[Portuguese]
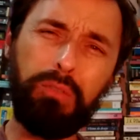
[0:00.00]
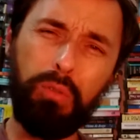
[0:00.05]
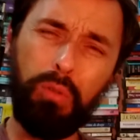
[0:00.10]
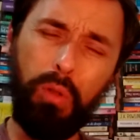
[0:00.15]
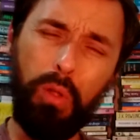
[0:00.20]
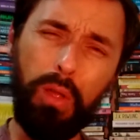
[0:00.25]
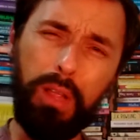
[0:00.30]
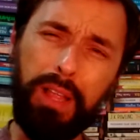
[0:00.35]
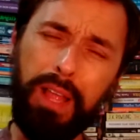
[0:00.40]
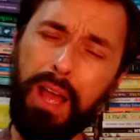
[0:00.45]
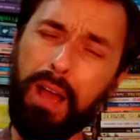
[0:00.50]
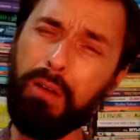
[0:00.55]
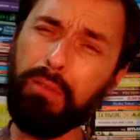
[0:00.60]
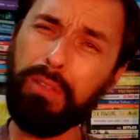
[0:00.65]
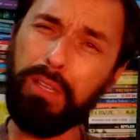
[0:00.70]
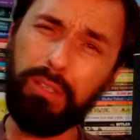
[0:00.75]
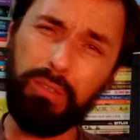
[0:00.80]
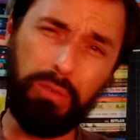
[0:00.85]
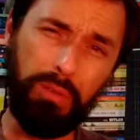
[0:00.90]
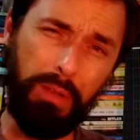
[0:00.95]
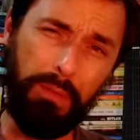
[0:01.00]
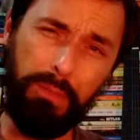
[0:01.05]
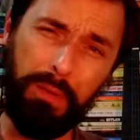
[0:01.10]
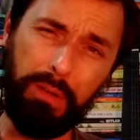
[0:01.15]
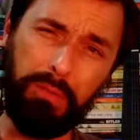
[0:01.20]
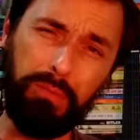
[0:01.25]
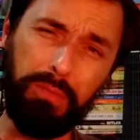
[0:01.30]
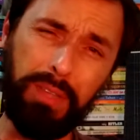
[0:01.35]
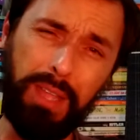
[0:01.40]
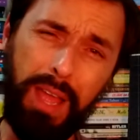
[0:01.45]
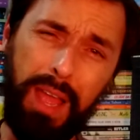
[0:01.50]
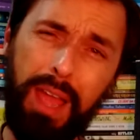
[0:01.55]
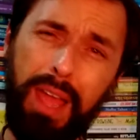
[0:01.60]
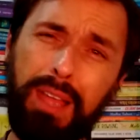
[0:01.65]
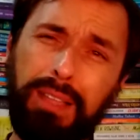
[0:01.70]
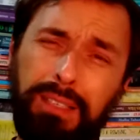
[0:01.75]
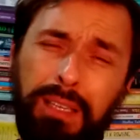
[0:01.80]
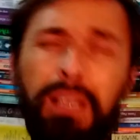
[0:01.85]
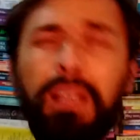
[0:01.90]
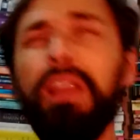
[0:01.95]
do local, da sua
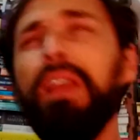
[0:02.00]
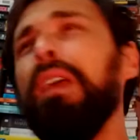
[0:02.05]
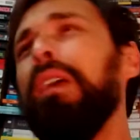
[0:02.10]
faculdade.